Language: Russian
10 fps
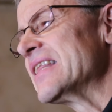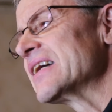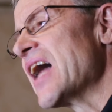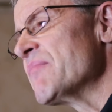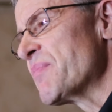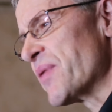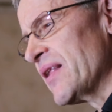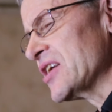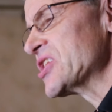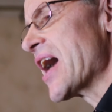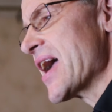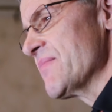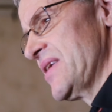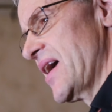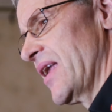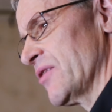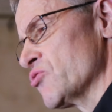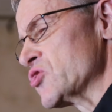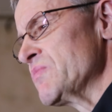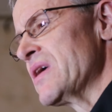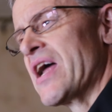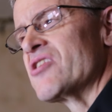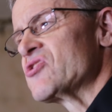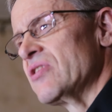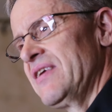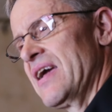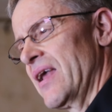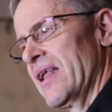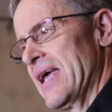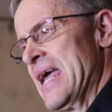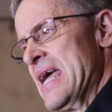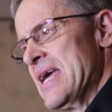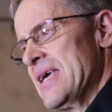Иногда мы продолжаем делать то, что мы раньше делали,